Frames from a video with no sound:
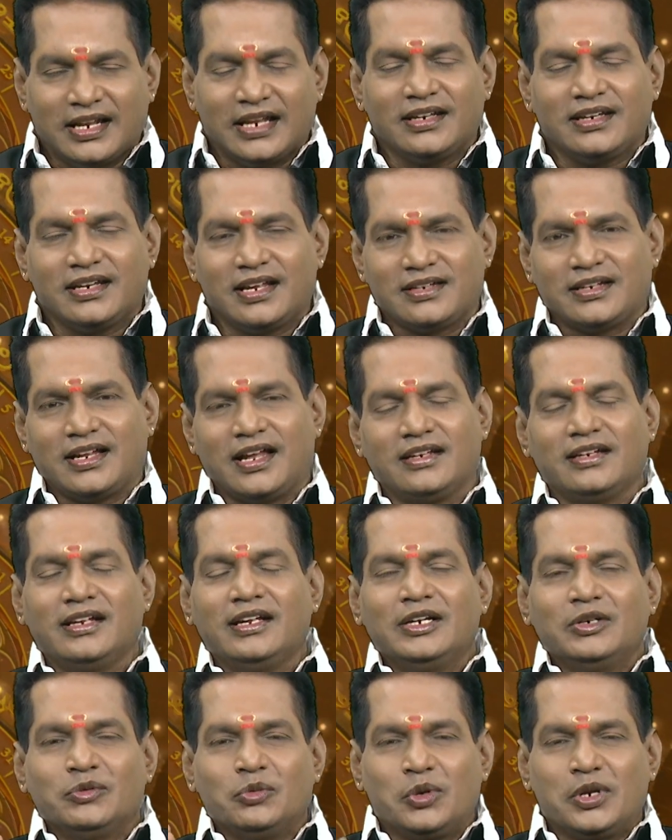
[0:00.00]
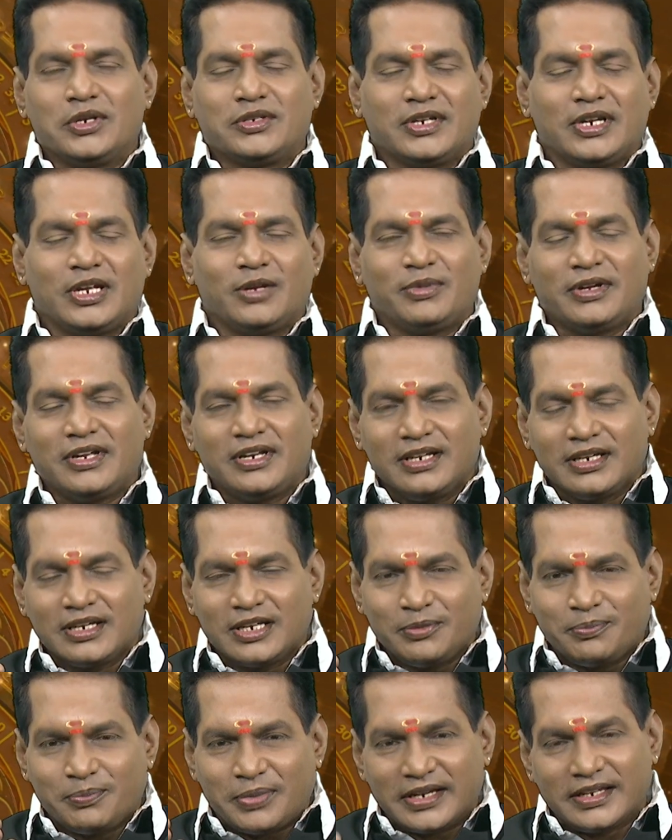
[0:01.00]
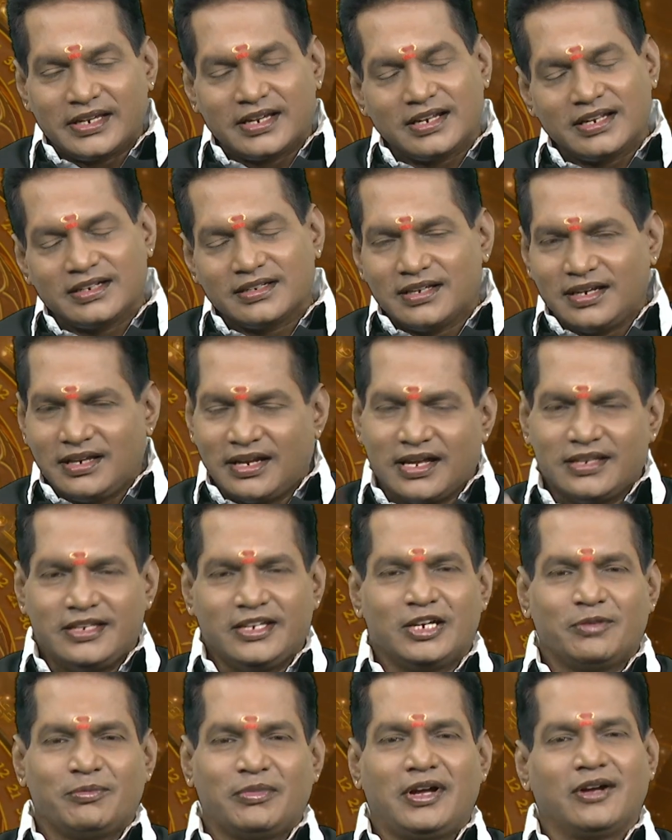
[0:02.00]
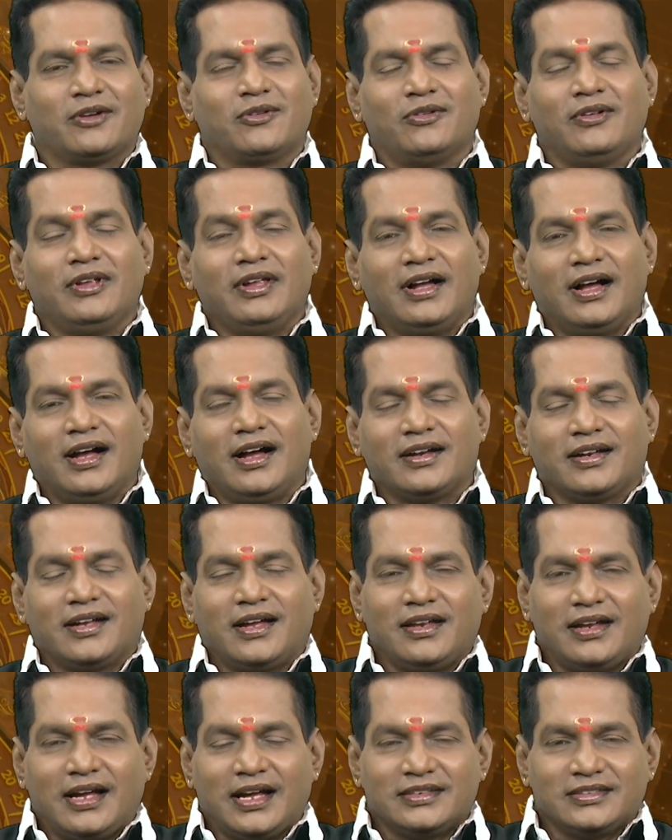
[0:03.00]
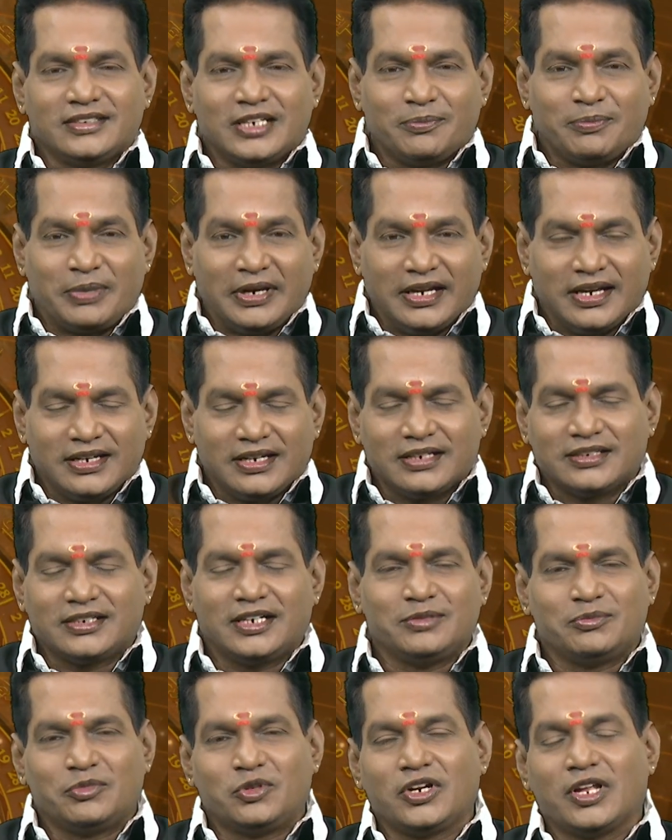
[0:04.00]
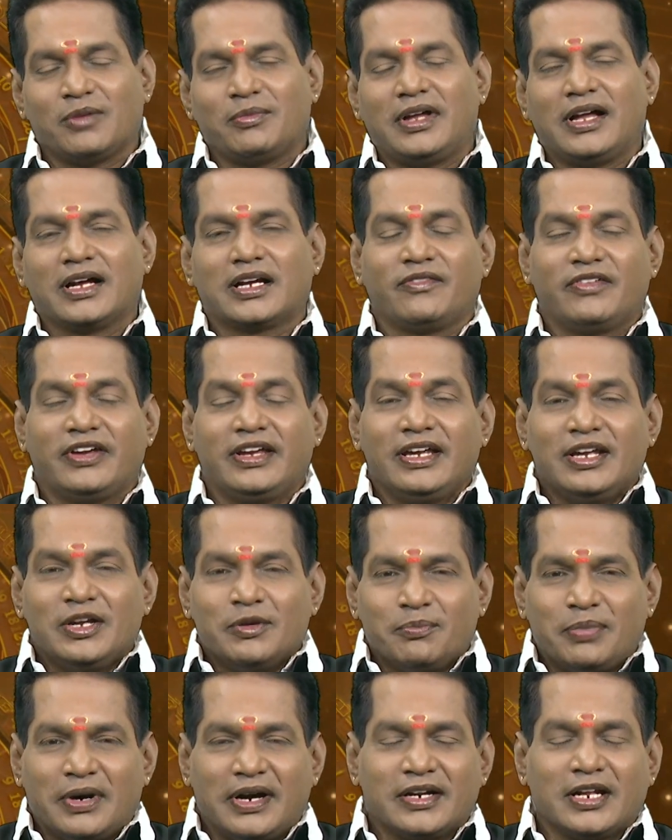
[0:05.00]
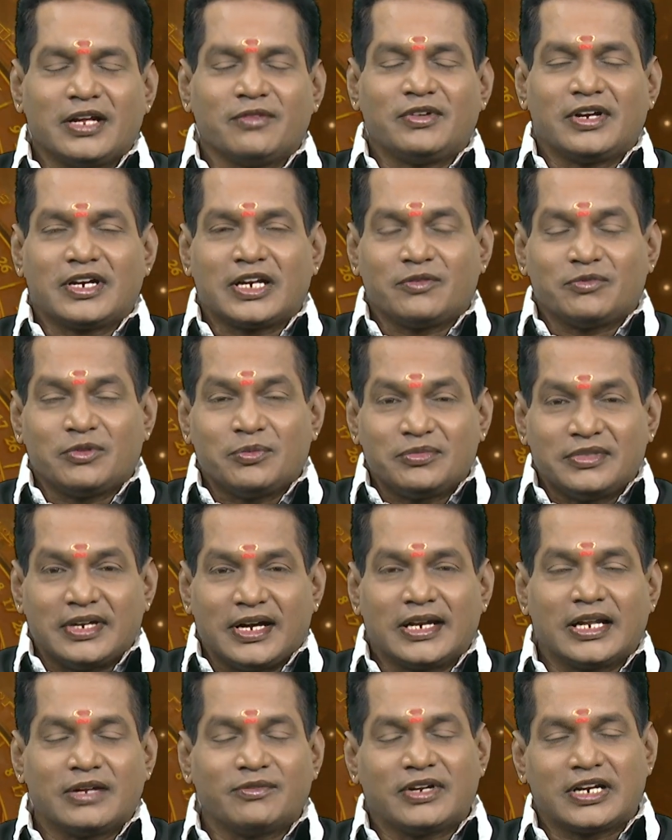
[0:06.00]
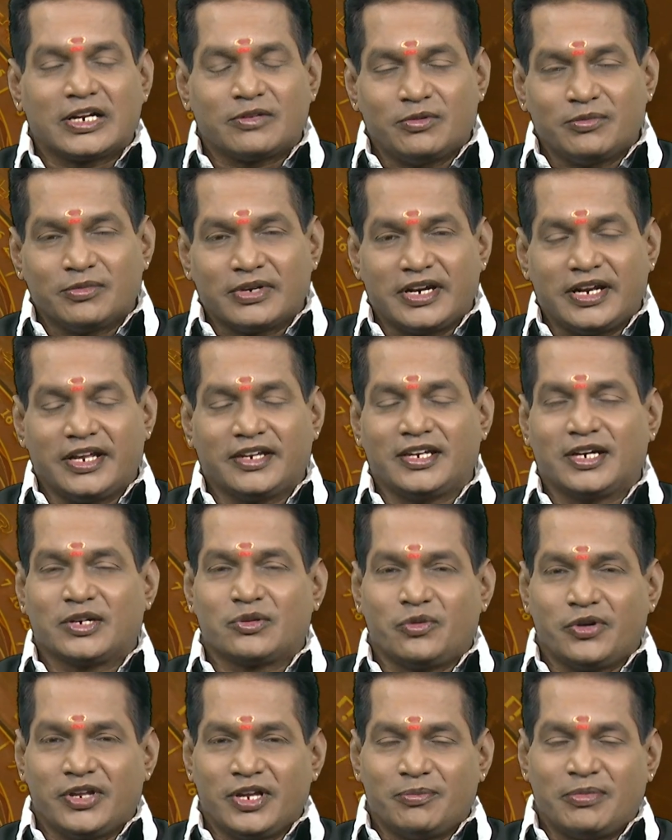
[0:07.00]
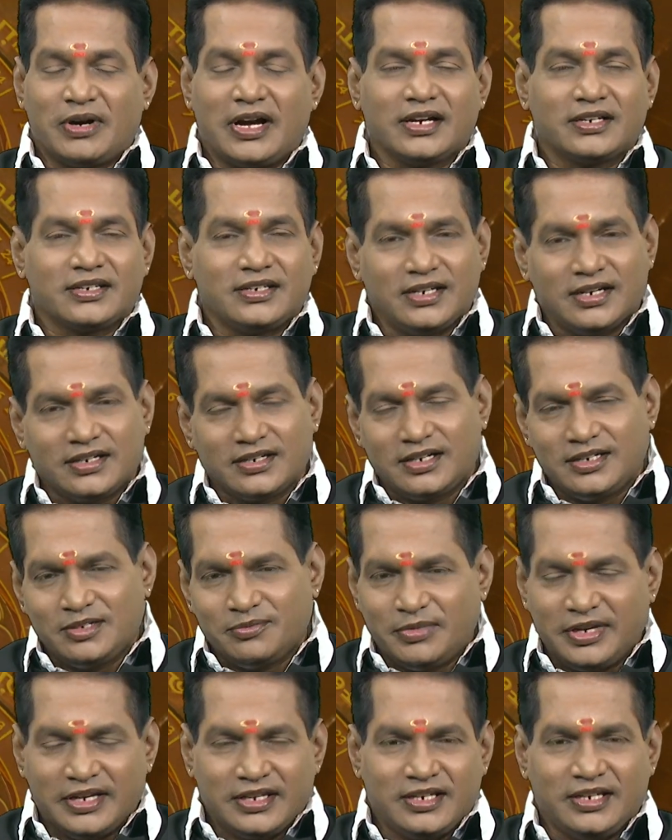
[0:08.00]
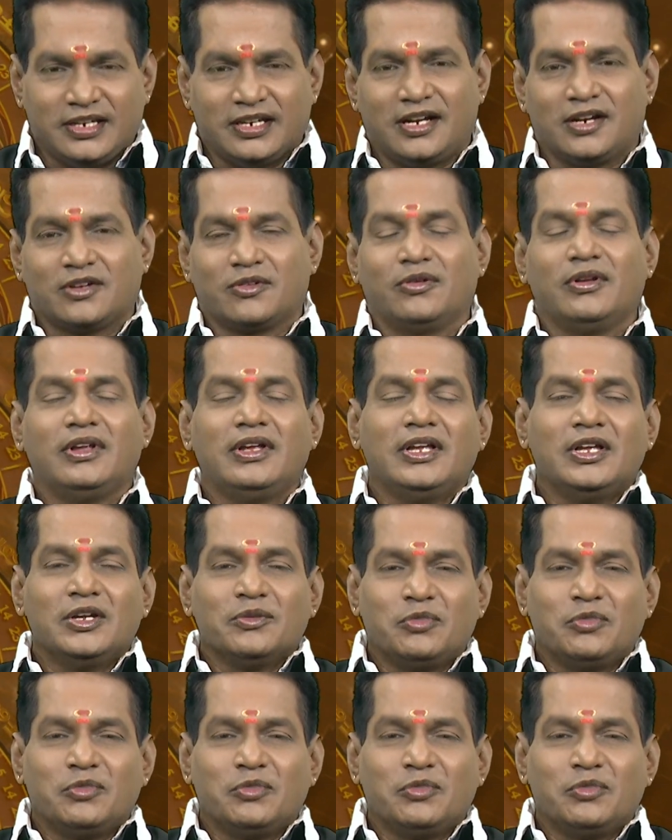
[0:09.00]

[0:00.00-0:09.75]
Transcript: நல்ல நாள் ஒரு சில பேருக்கு பயணங்கள் அதிகமாகும் ஆனால் அந்த பயணங்கள் மூலமாகவே பணவரவும் தனவரவும் கிடைக்கக்கூடிய பாக்கியங்கள் மிகுதியாகும்